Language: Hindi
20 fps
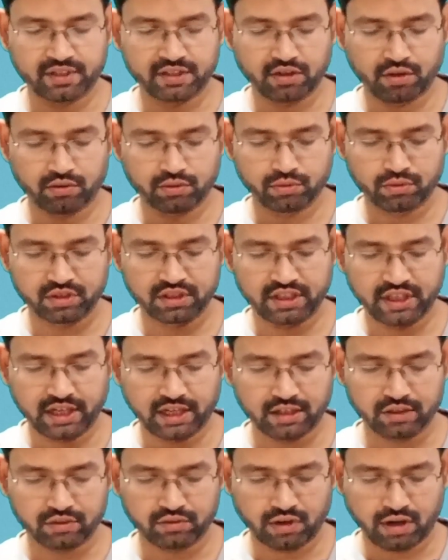जो आपने डाउनलोड
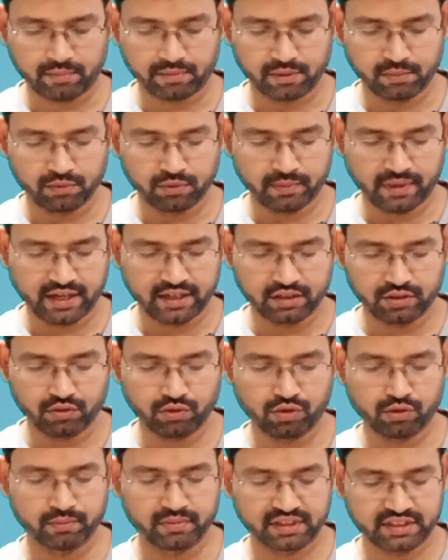किया है तो आपके मोबाइल
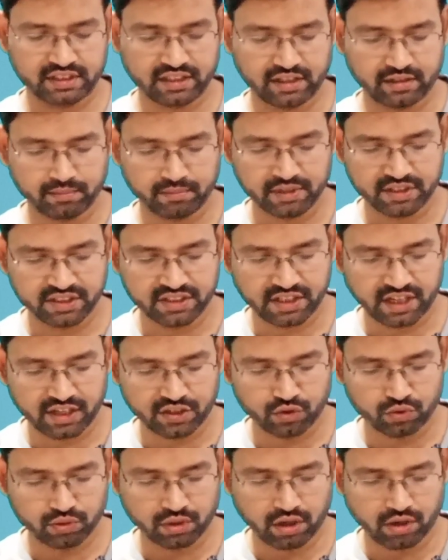के होम स्क्रीन में
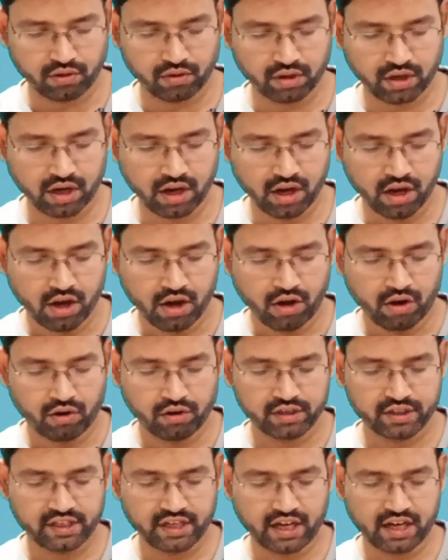जा चुका होगा
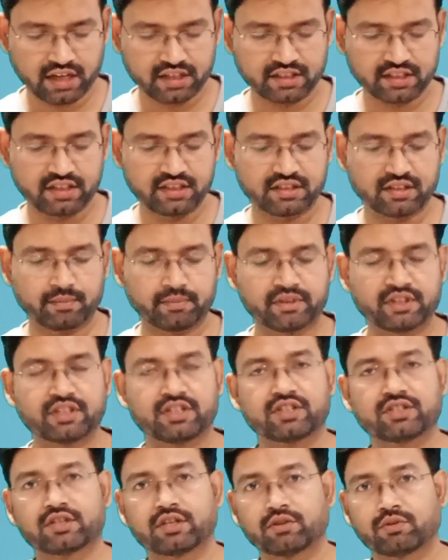और यहाँ से इस
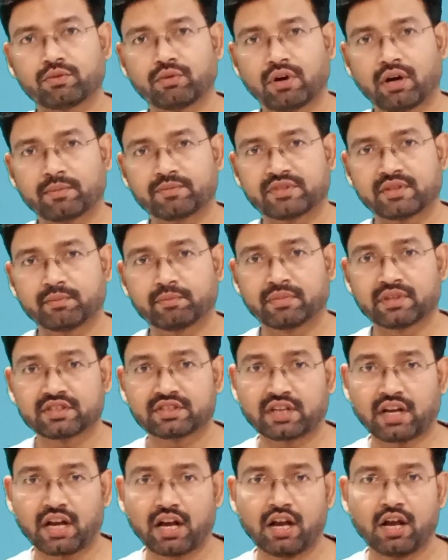एप्लीकेशन को आप
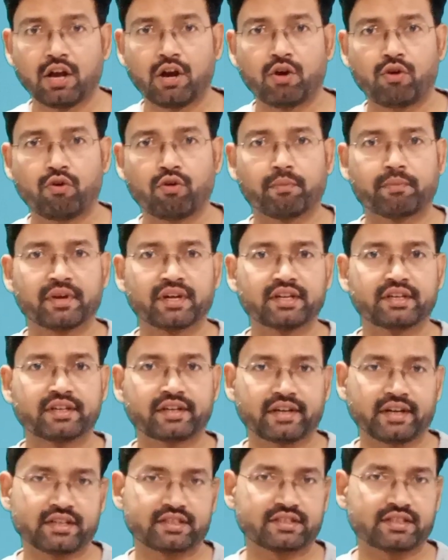सिंपल सा ओपन
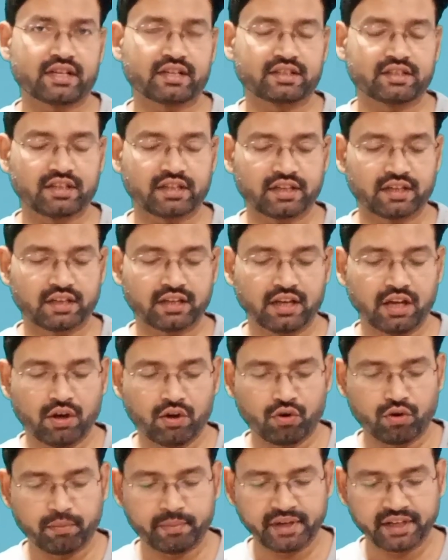कर सकते हैं
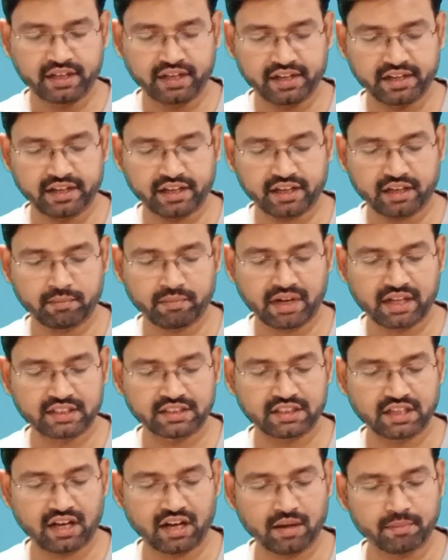ओपन करने के
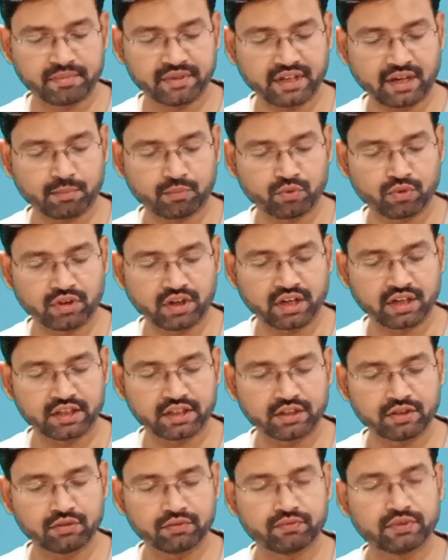बाद यहाँ पे आपको
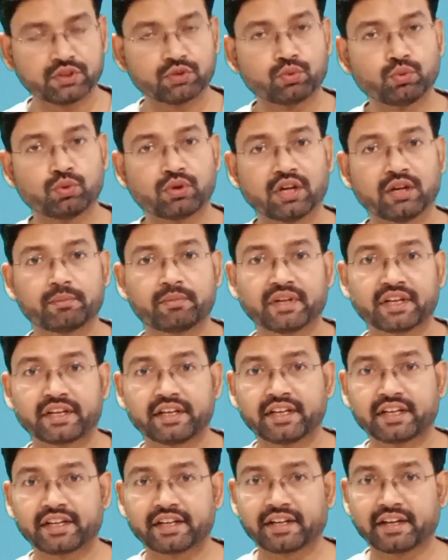कंटिन्यू विद गूगल पे
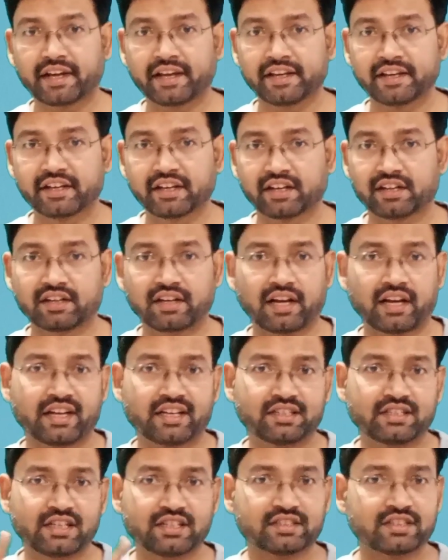क्लिक नहीं करना
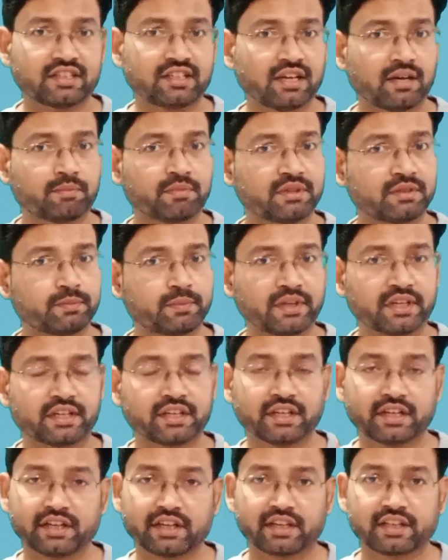है जैसे ही आप इस पर
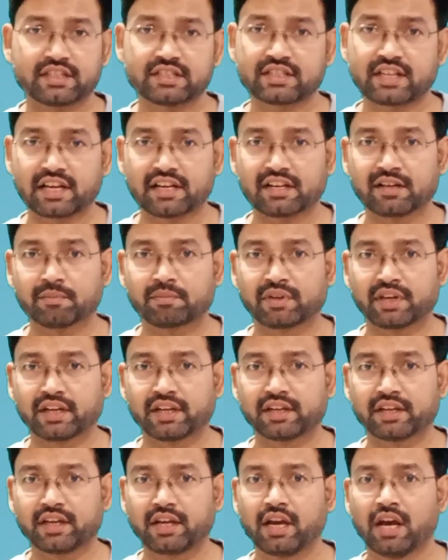क्लिक करके साइनअप
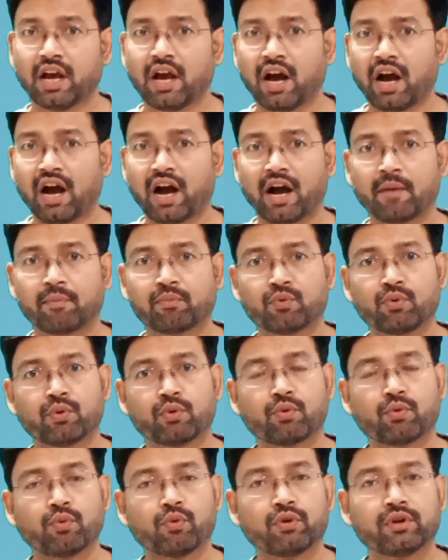करेंगे
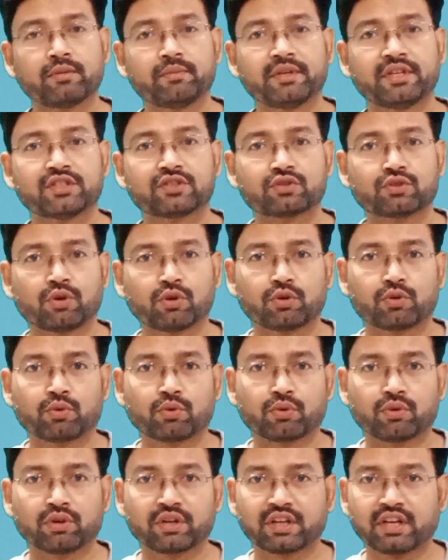आपको कोई भी सौ
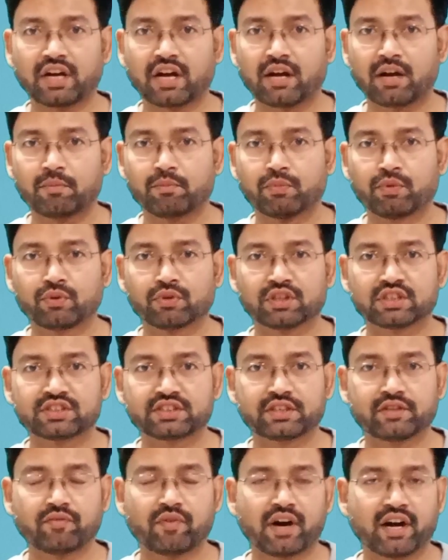टोकन का
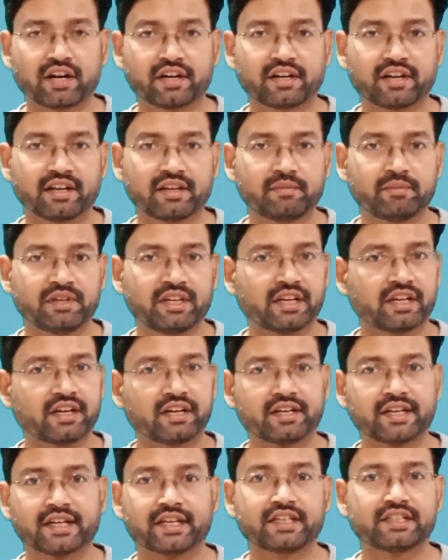बोनस रिवार्ड नहीं
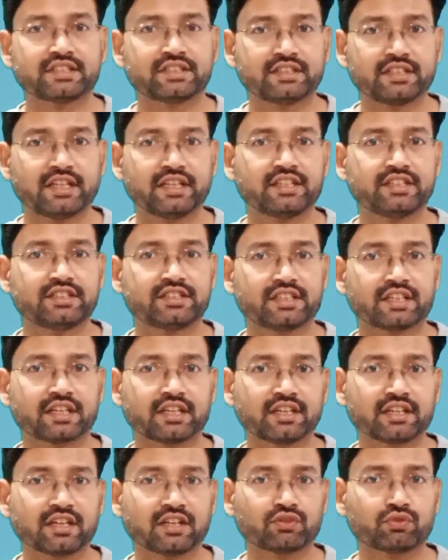मिलेगा डेली डेली
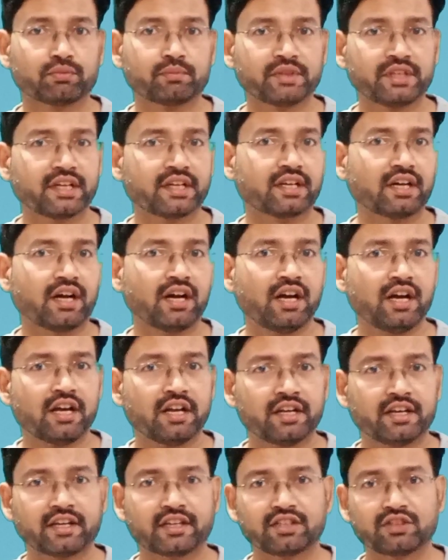चेक इन का तो मिलेगा
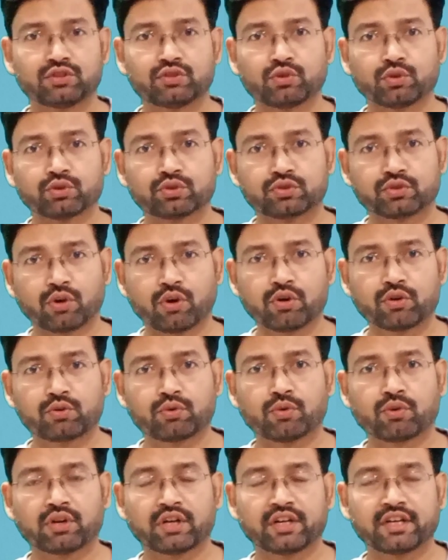लेकिन जो सौ
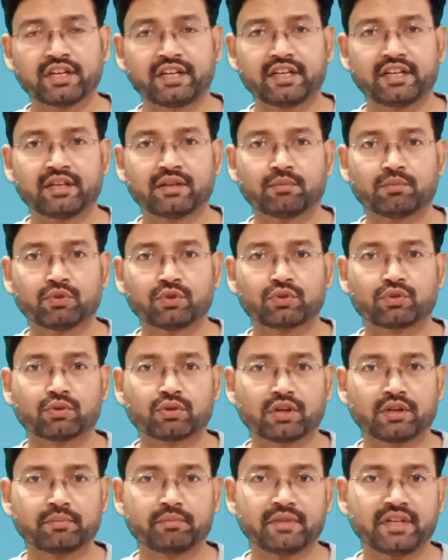टोकन ए
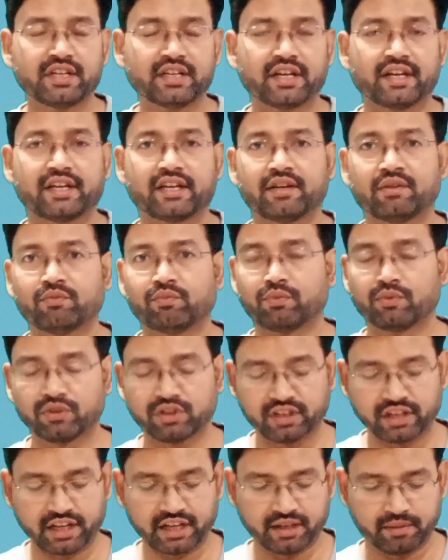टोकन मिल रहे हैं
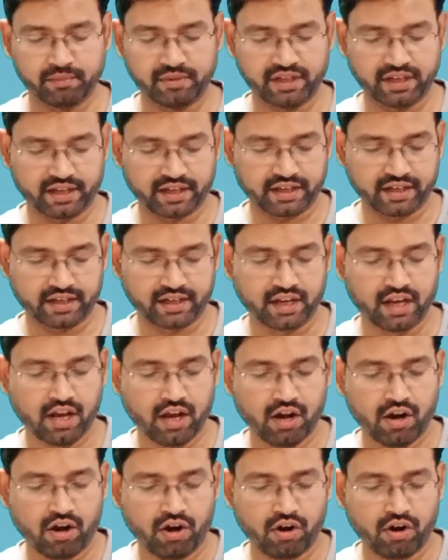वो नहीं मिलेंगे